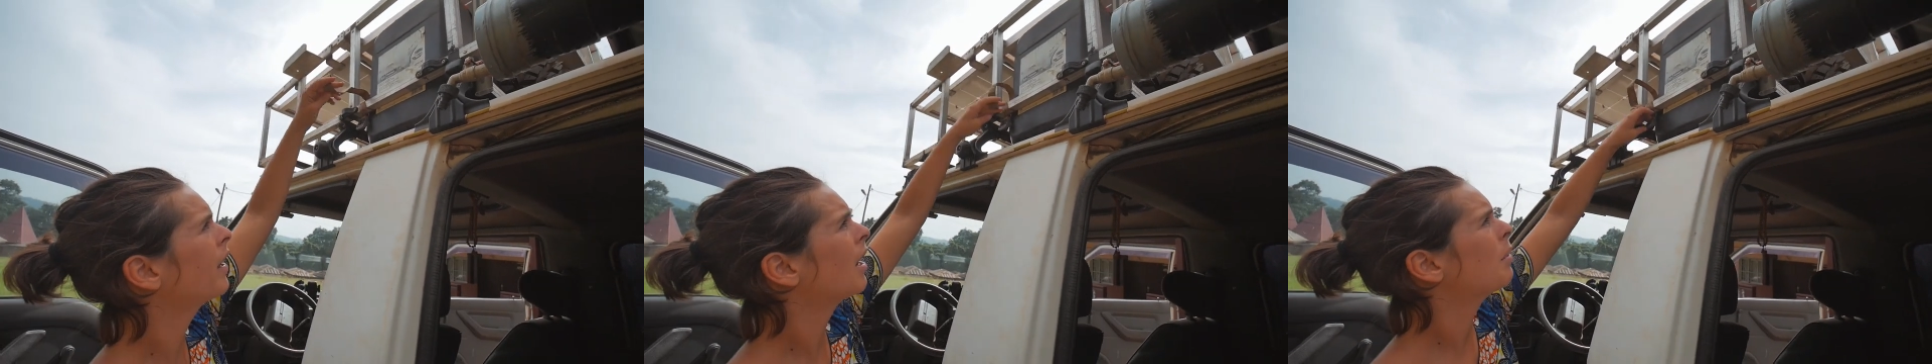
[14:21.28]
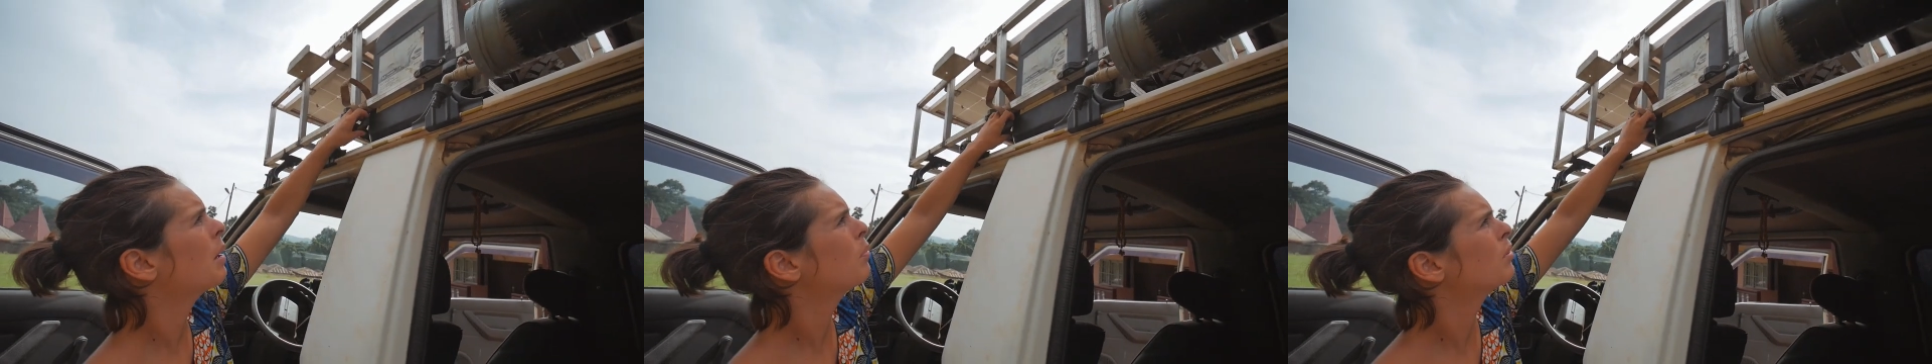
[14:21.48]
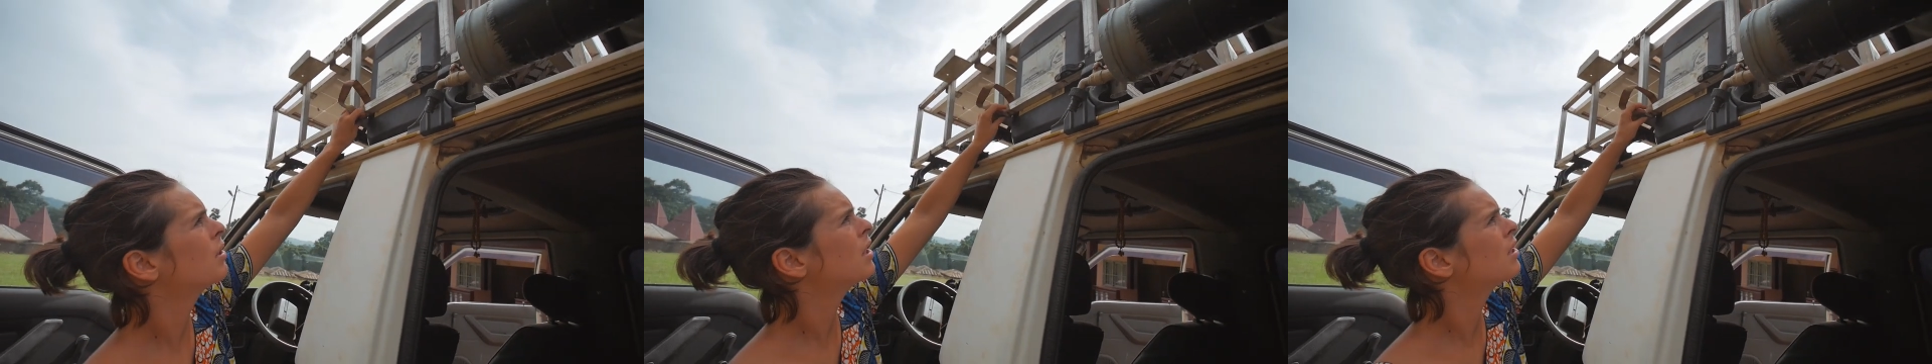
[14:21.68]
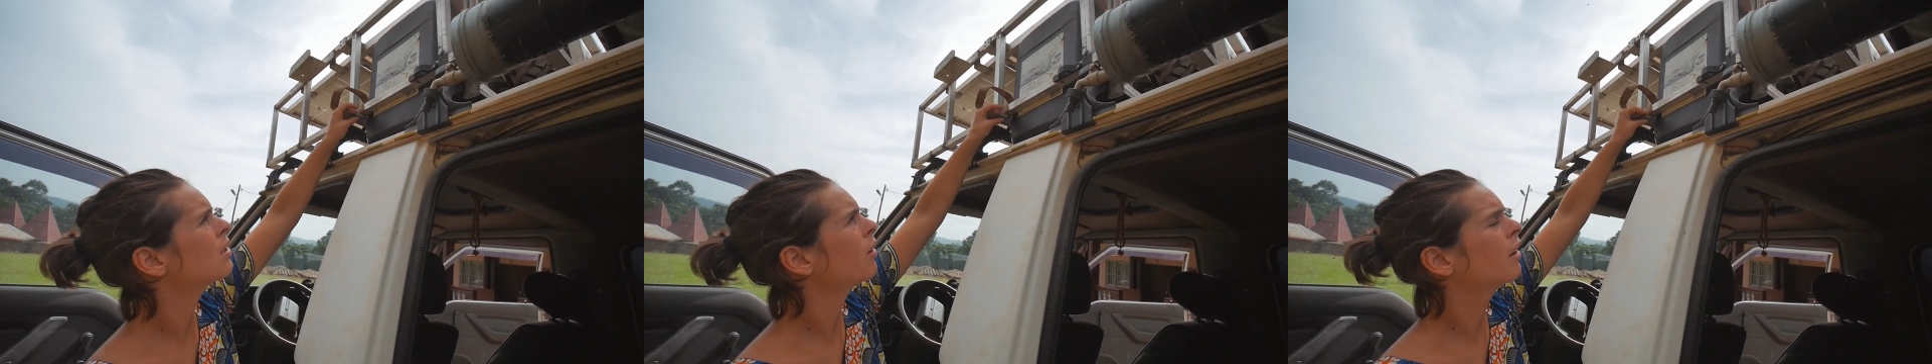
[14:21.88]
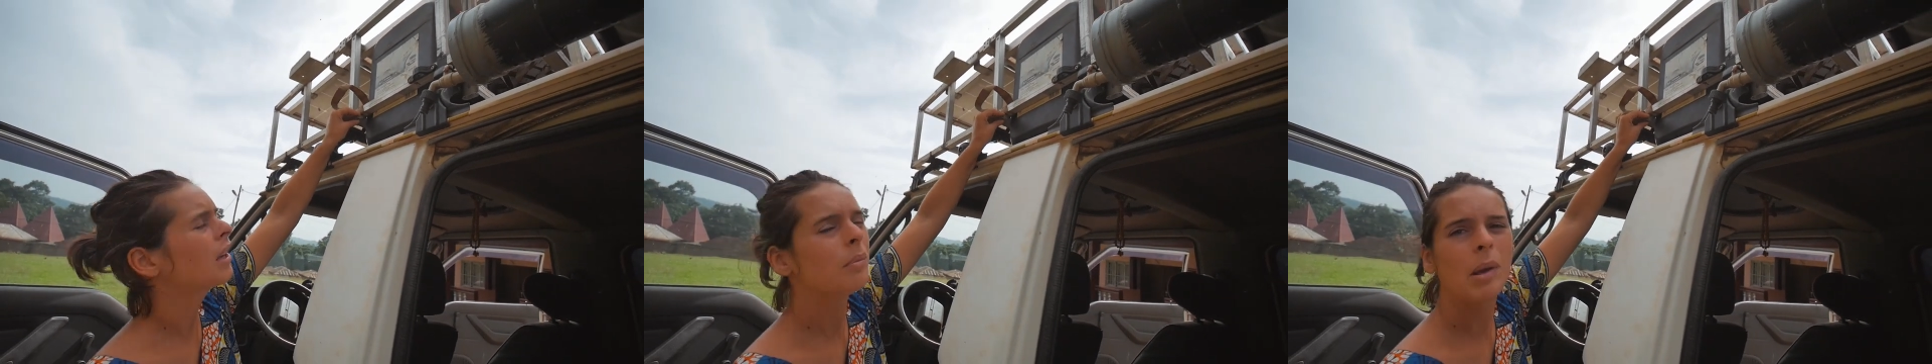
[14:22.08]
il y a la même petite
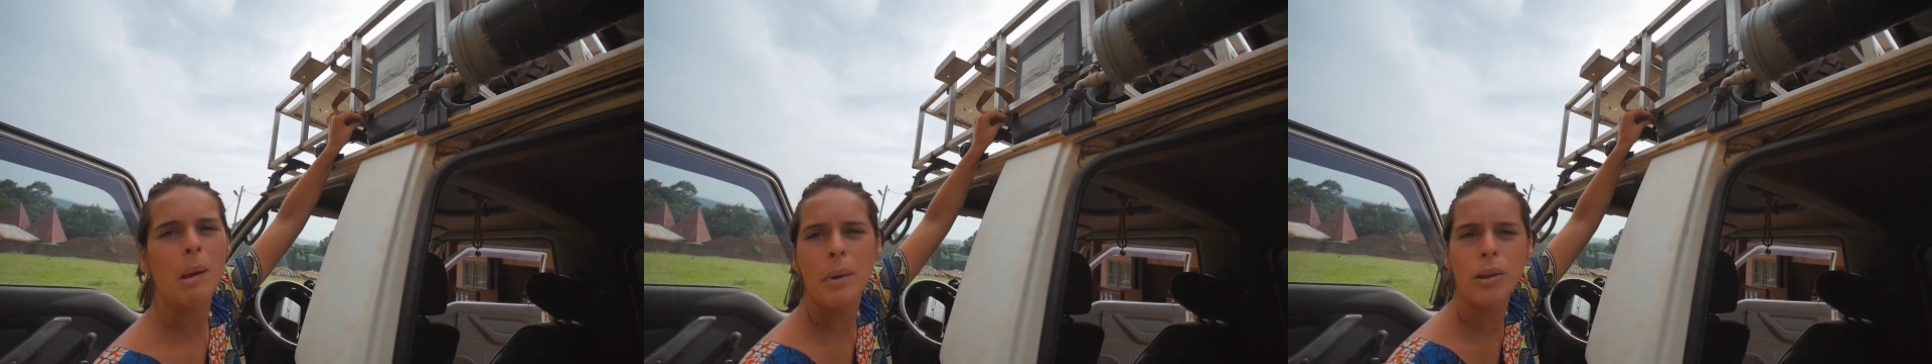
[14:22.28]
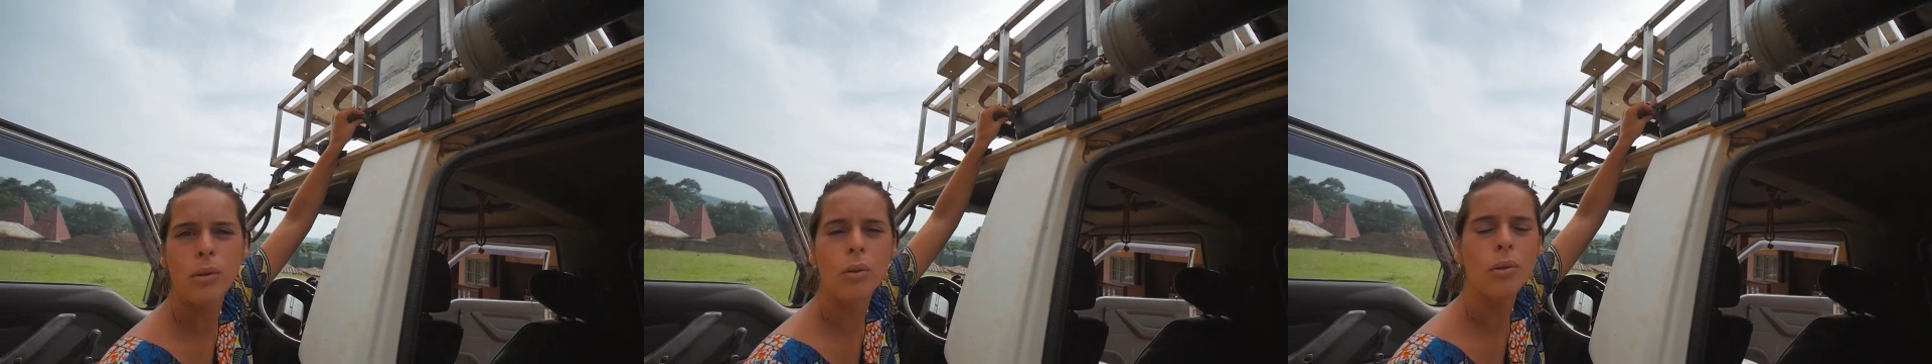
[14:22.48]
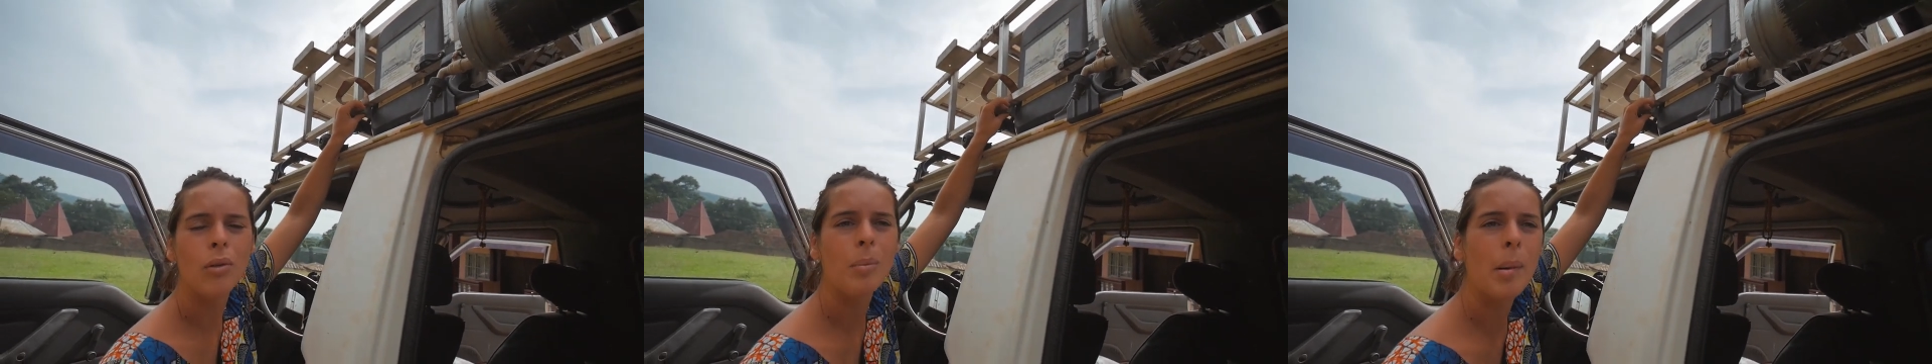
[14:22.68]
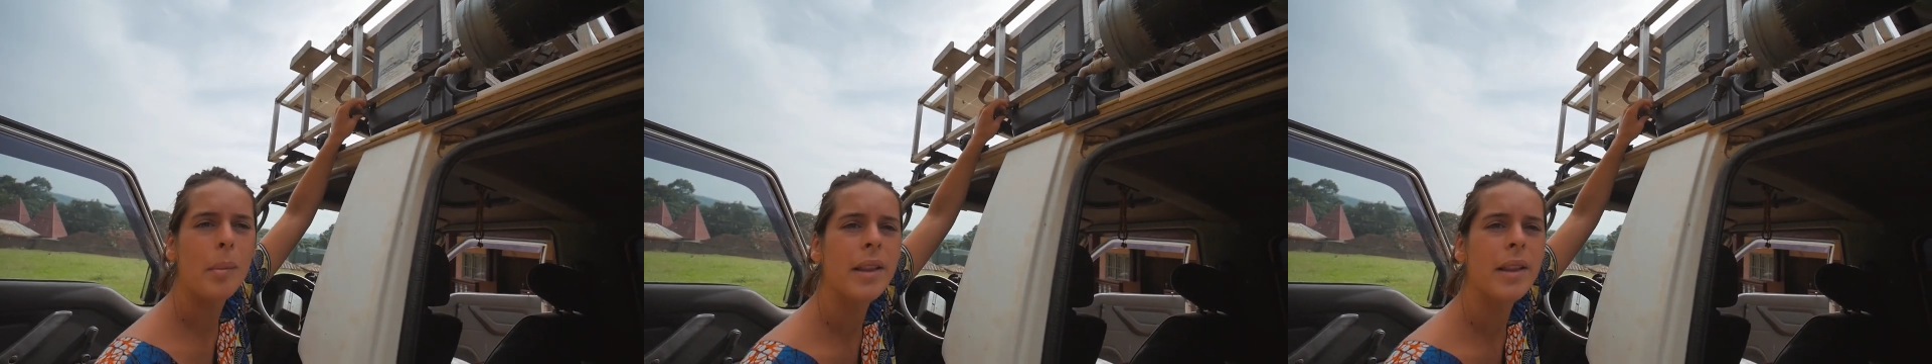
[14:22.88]
sangle qui permet de bah,